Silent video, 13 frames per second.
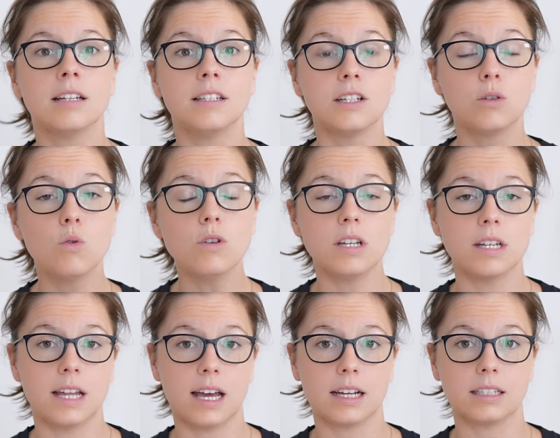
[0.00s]
Die
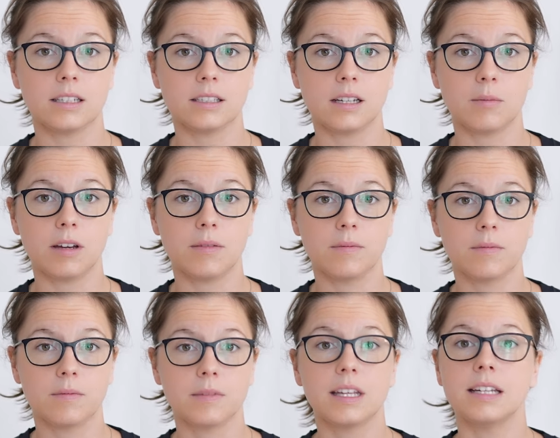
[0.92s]
gute Nachricht ist aber,
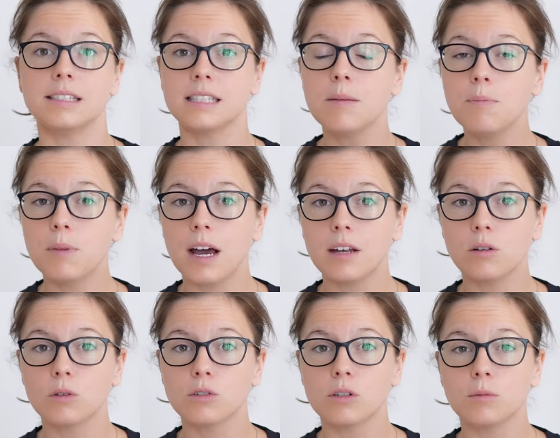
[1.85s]
es gibt
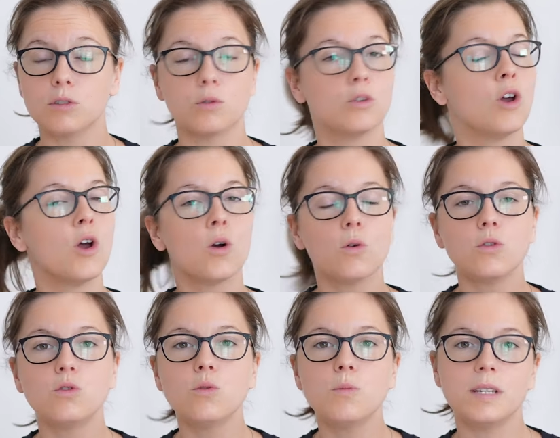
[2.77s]
Behandlungsoptionen
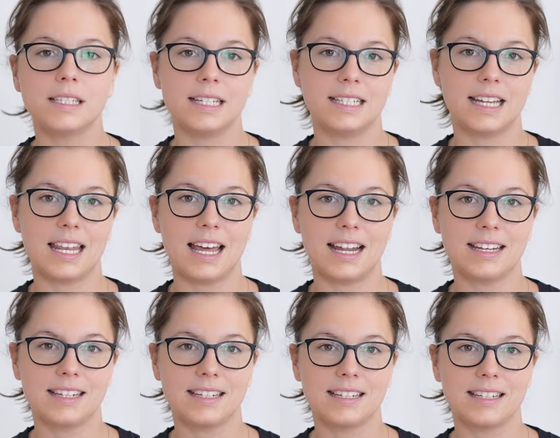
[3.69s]
und du bist nicht allein.
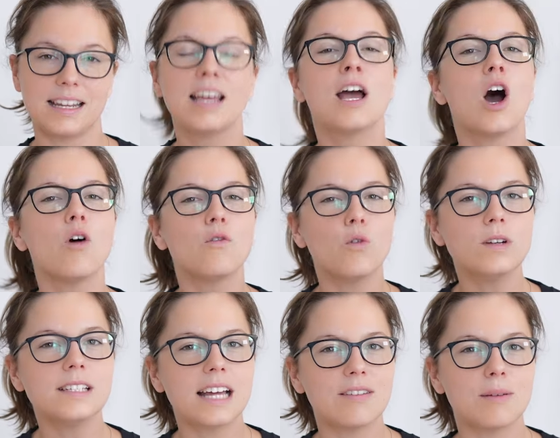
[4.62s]
Auf
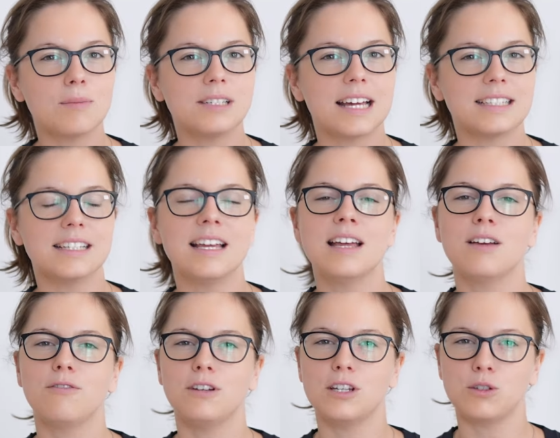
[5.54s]
unserer Webseite
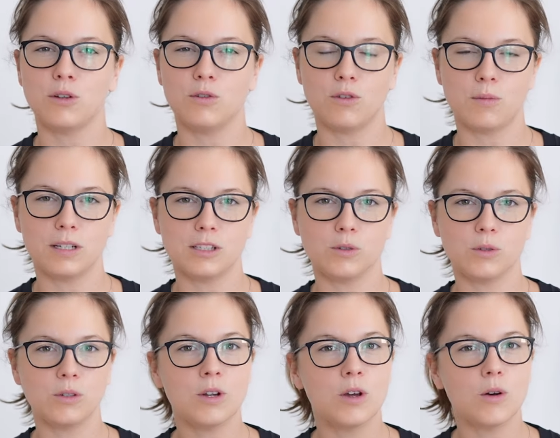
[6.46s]
findest du
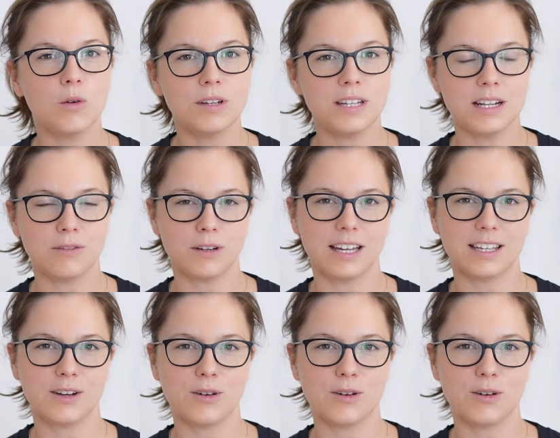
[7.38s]
Informationen und hilfreiche